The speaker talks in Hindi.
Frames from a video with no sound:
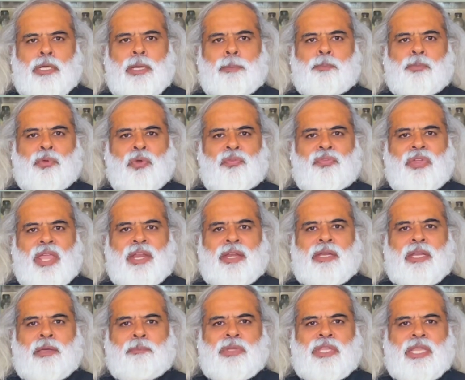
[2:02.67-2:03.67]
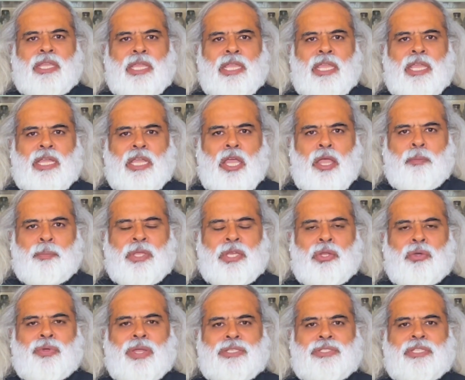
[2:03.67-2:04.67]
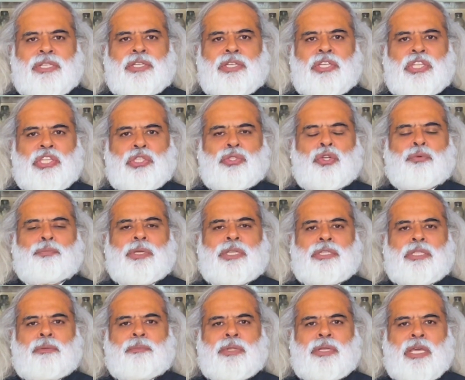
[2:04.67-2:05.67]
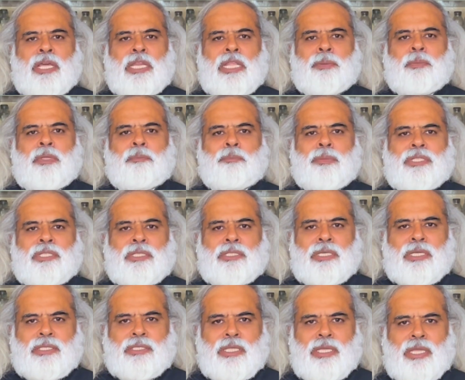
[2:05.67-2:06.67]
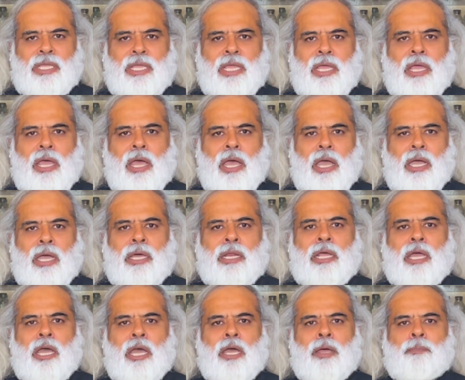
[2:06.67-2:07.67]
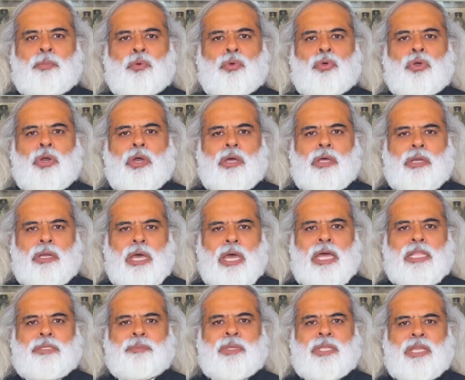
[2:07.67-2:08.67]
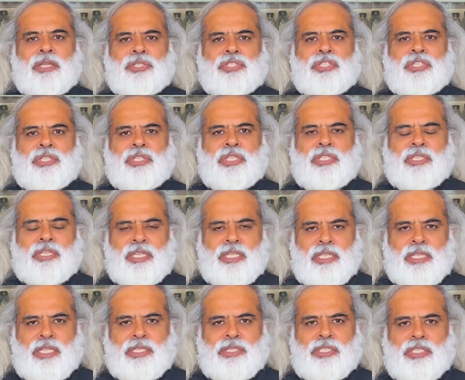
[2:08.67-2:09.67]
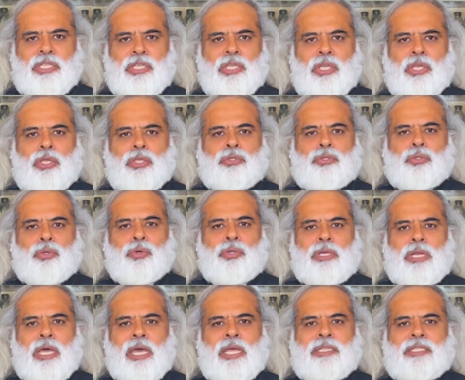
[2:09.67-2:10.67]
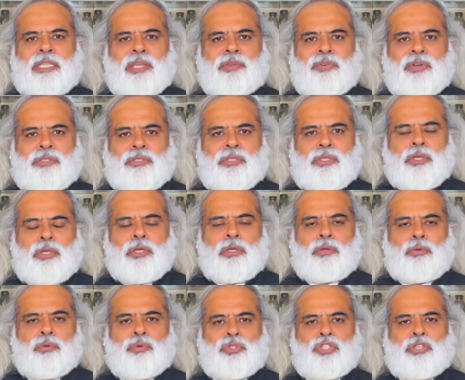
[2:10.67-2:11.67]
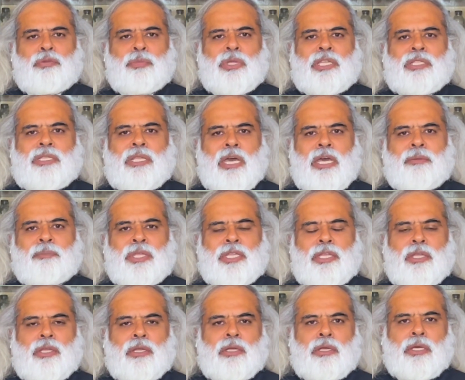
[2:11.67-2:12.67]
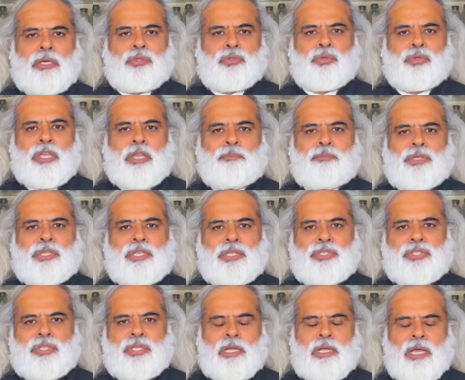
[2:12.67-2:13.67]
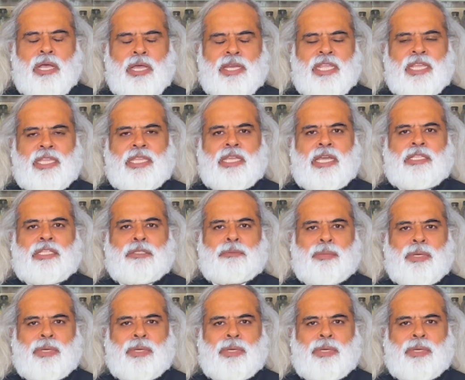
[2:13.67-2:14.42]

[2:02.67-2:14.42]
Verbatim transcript: ट्रेप्टोफेन नामी एक अमीनो एसिड नींद को बेहतर बनाने में मदद करता है अगर आपको रात में अच्छी नींद नहीं आती तो रात के वक्त कुछ मकदार में कद्दू के बीज खाने की आदत